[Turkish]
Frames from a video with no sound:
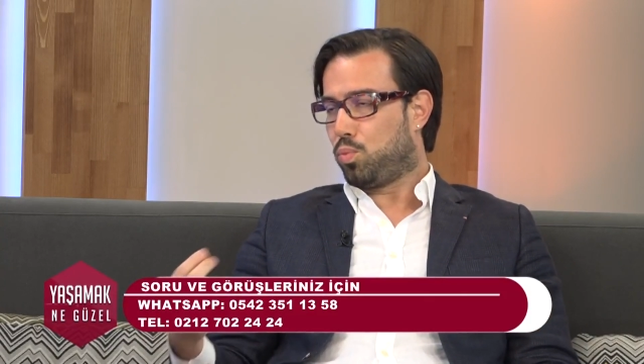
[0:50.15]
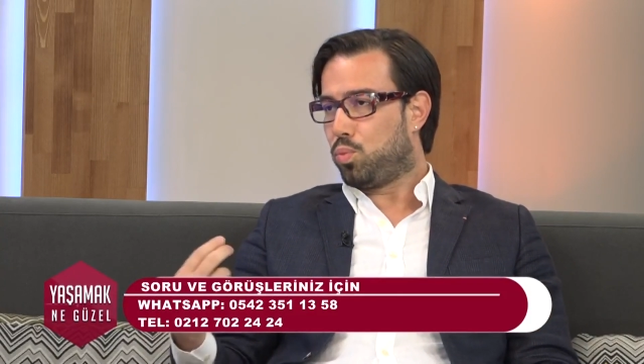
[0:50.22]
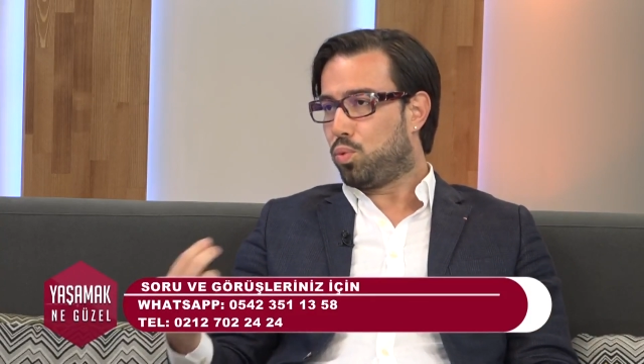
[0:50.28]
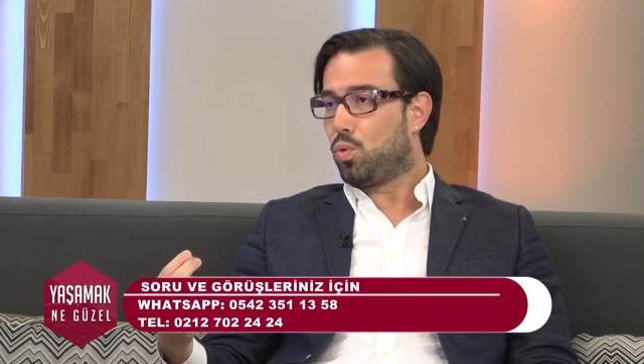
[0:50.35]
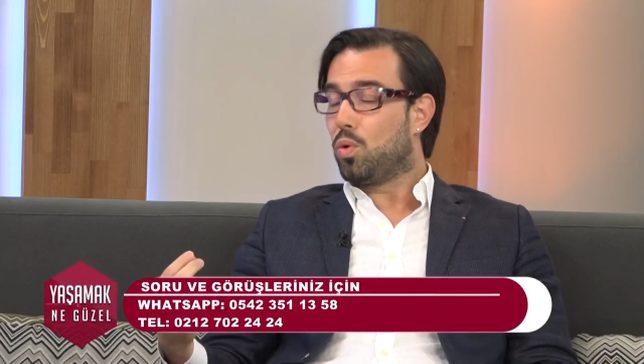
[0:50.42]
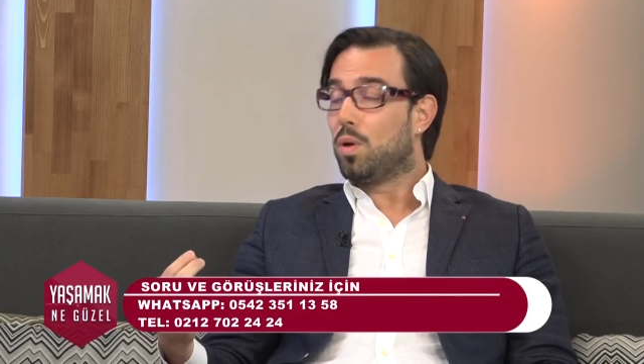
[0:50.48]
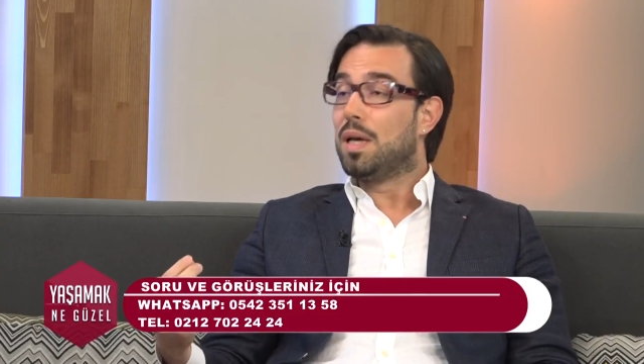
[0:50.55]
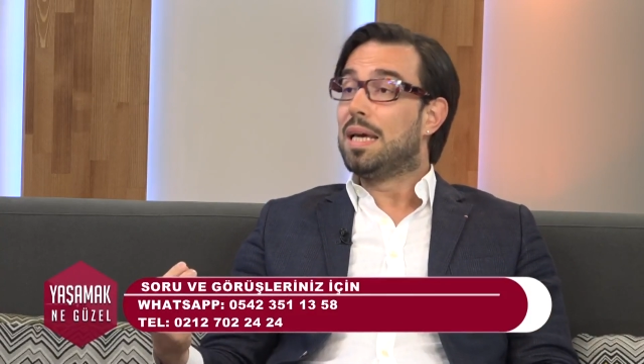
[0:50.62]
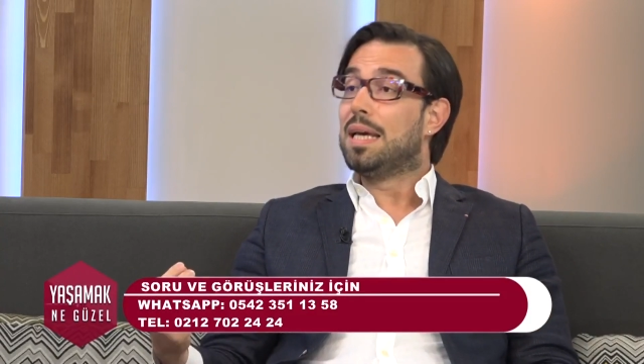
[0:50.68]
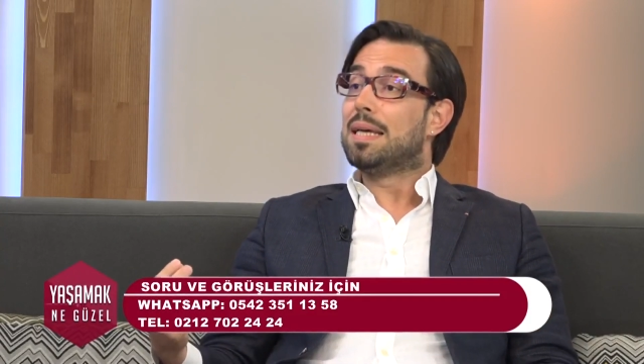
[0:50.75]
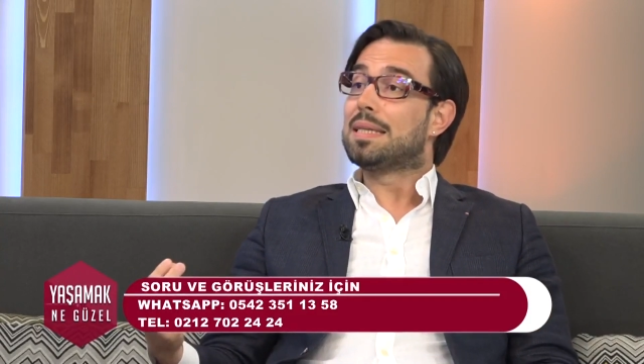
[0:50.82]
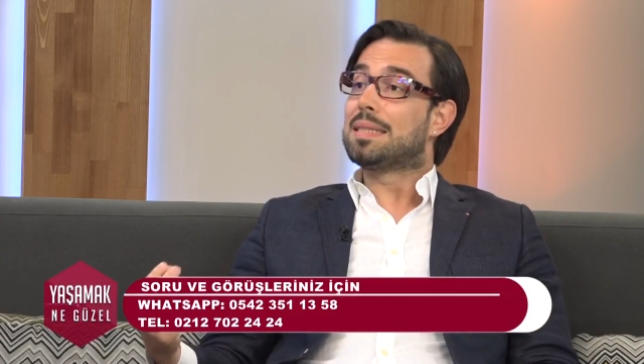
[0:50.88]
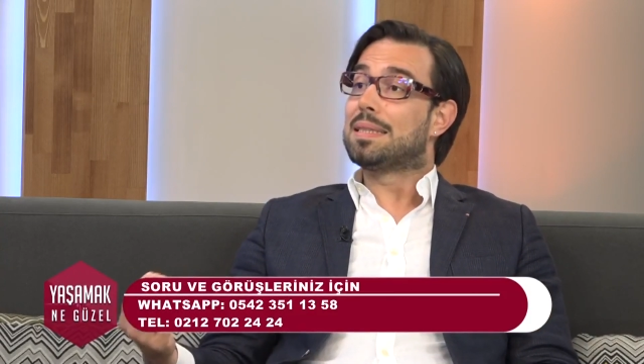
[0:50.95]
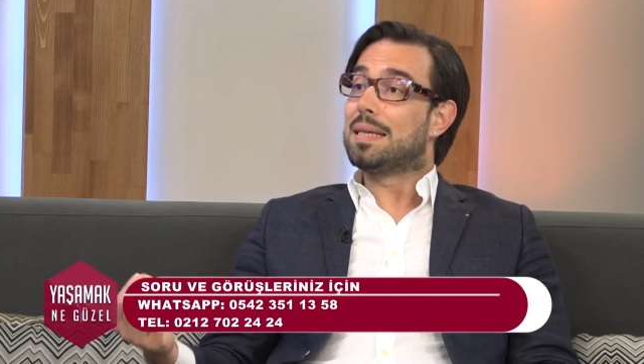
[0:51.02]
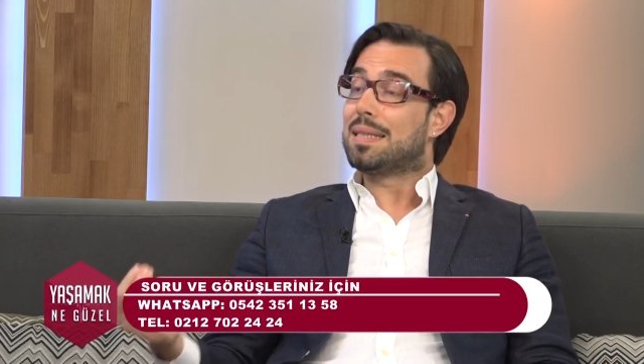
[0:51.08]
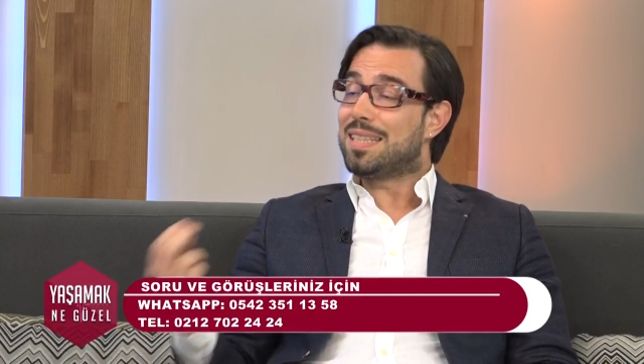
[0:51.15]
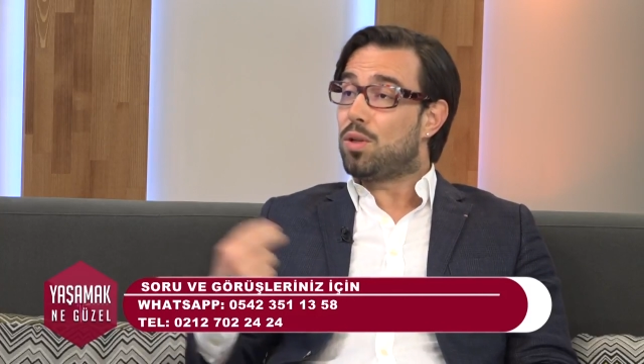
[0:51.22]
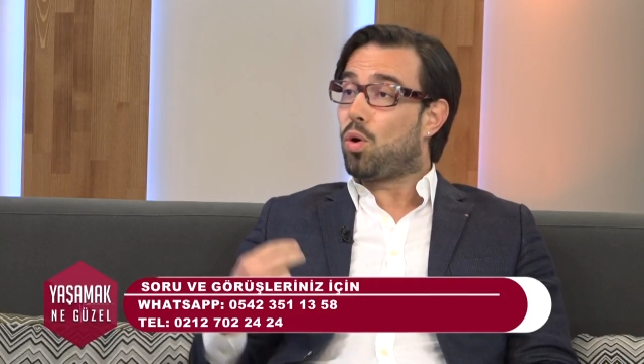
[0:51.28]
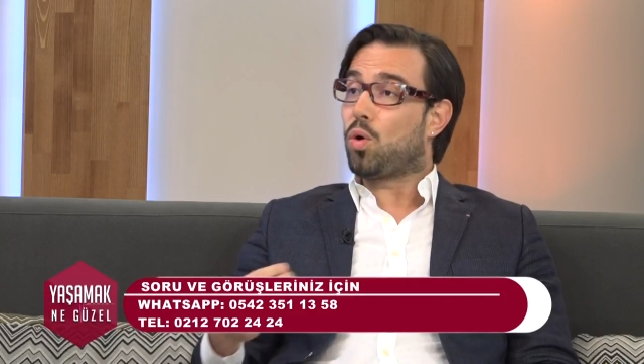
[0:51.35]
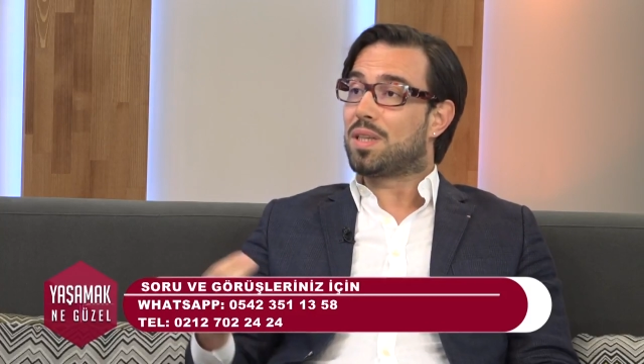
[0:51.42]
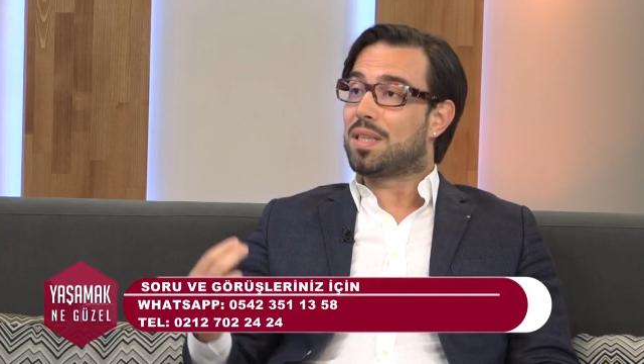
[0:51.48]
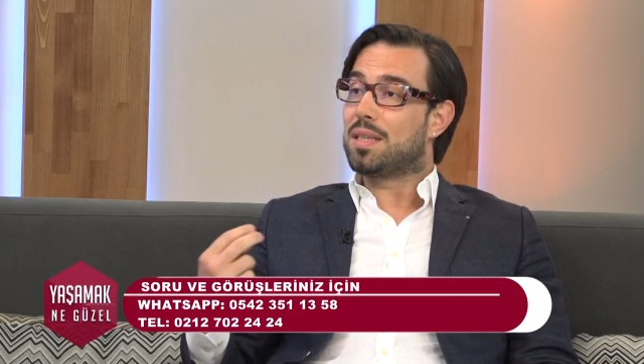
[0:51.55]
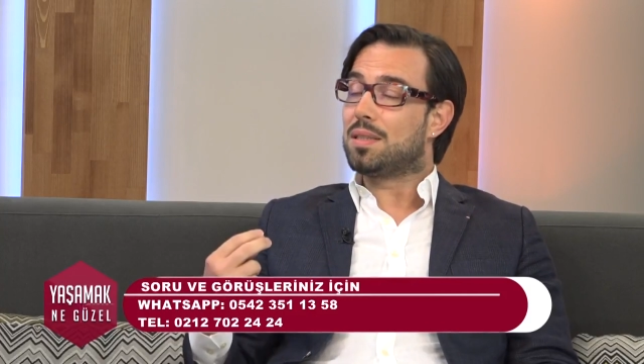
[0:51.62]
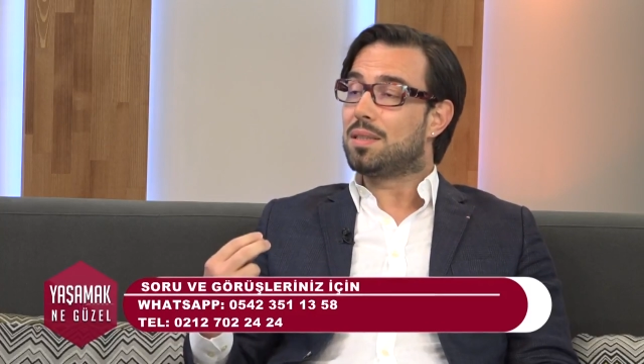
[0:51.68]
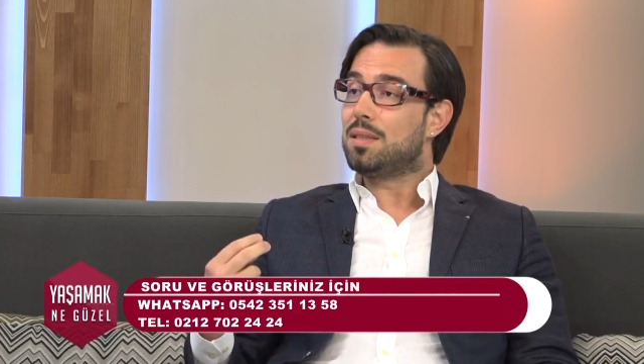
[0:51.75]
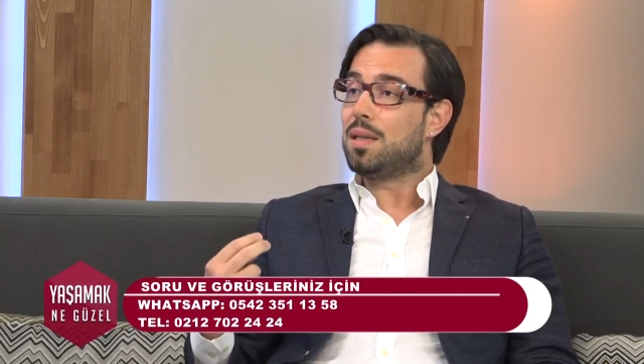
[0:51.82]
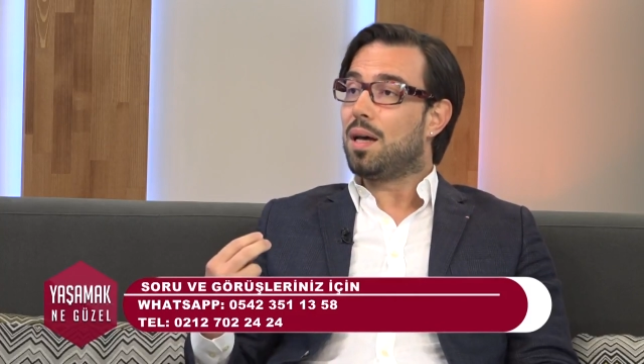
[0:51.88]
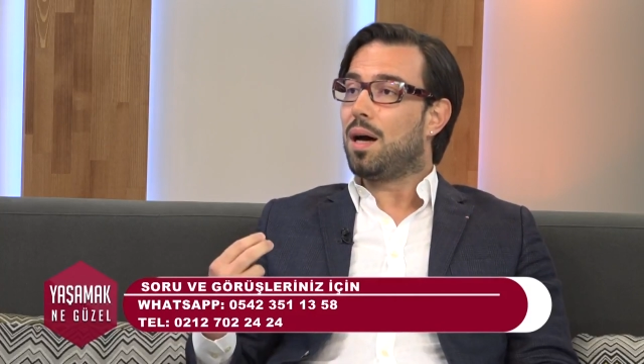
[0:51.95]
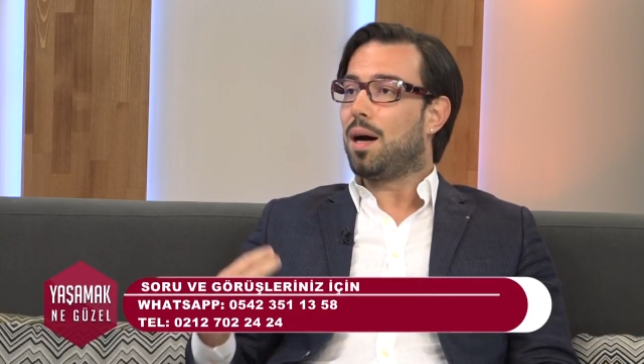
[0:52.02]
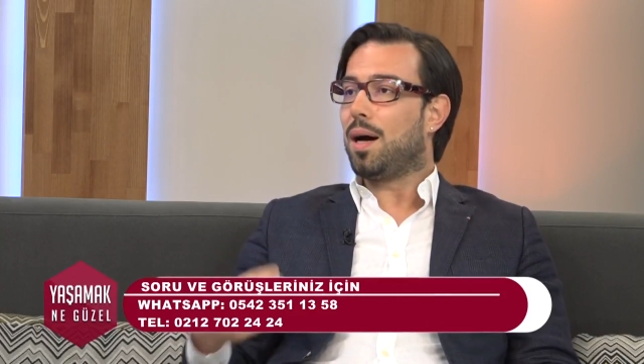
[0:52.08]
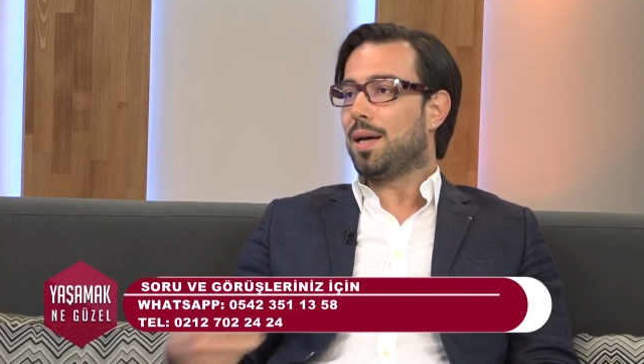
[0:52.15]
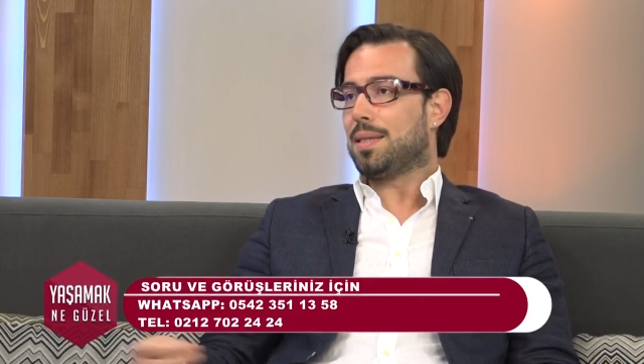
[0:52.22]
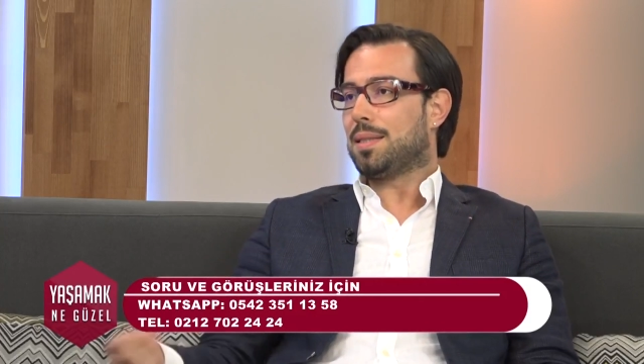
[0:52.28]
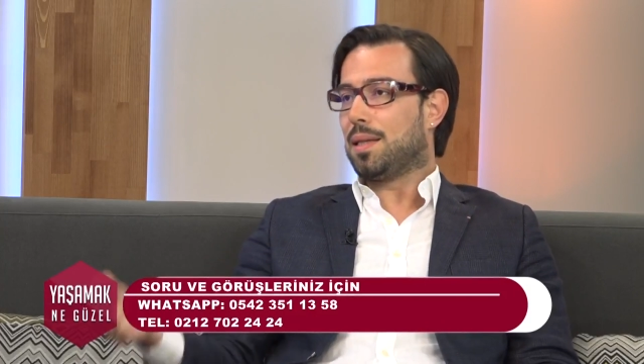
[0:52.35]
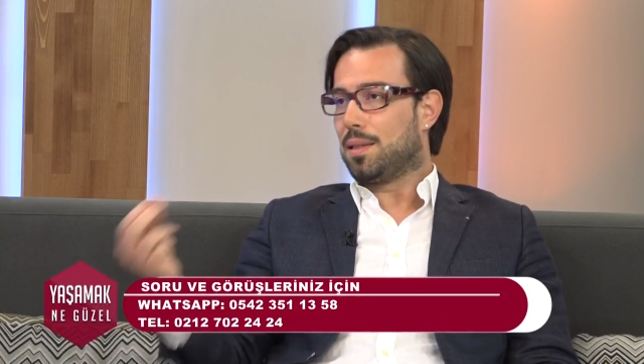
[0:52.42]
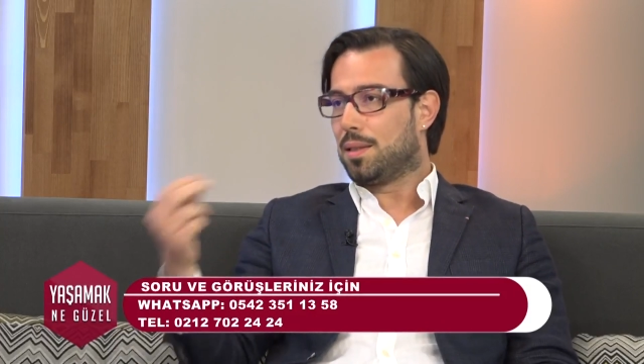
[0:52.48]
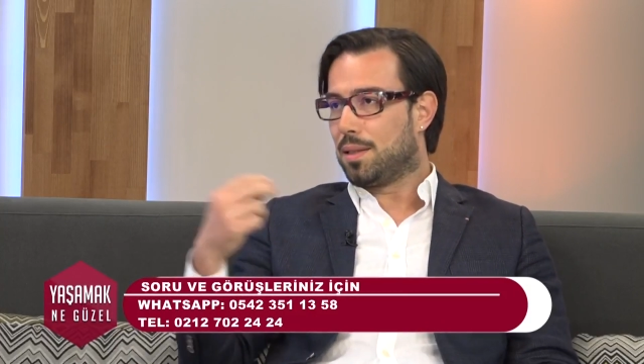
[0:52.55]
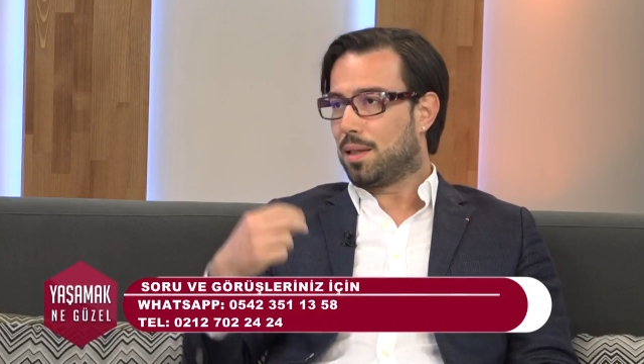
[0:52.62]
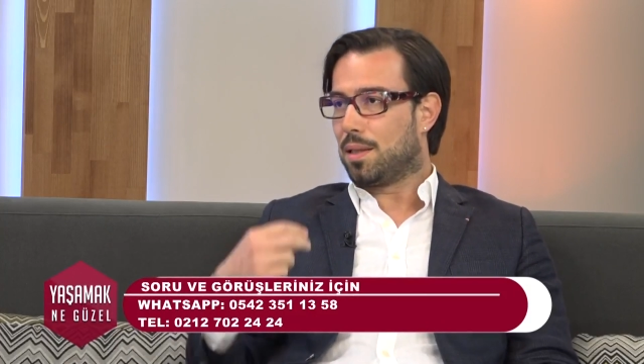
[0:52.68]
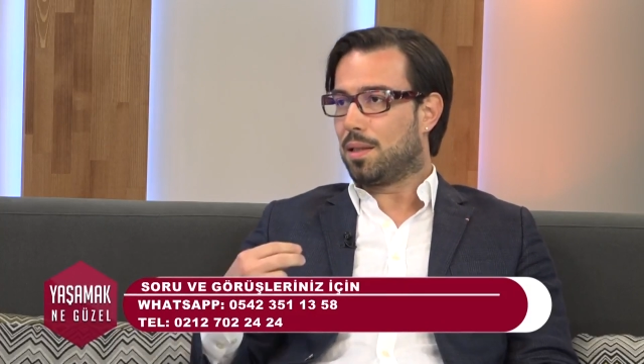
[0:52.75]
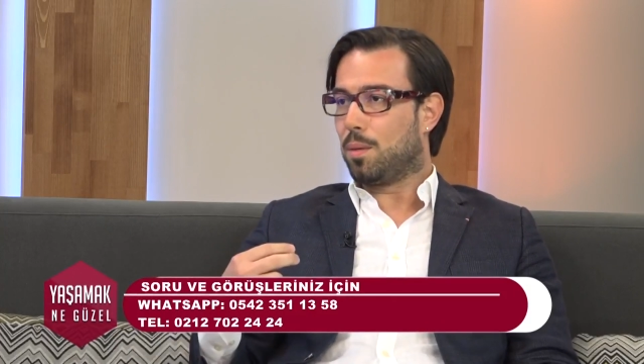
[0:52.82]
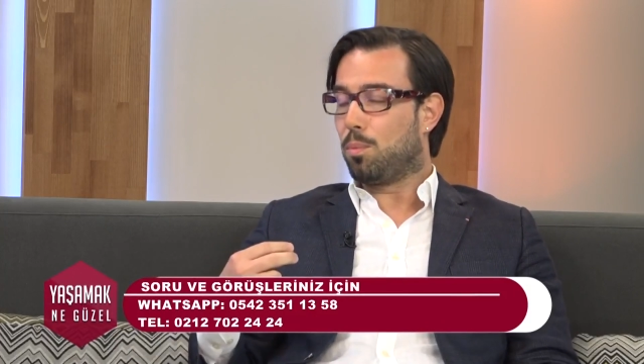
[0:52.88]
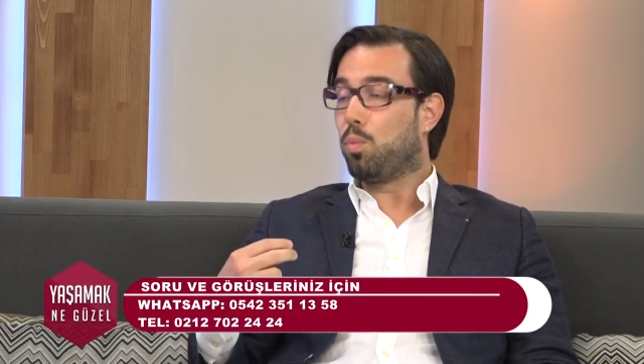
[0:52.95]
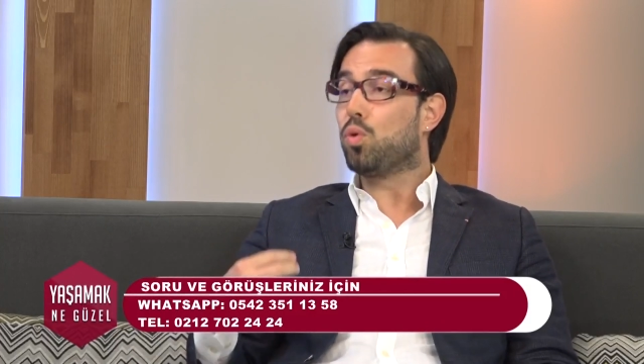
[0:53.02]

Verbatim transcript: Bu sarı noktanın hastalığına da,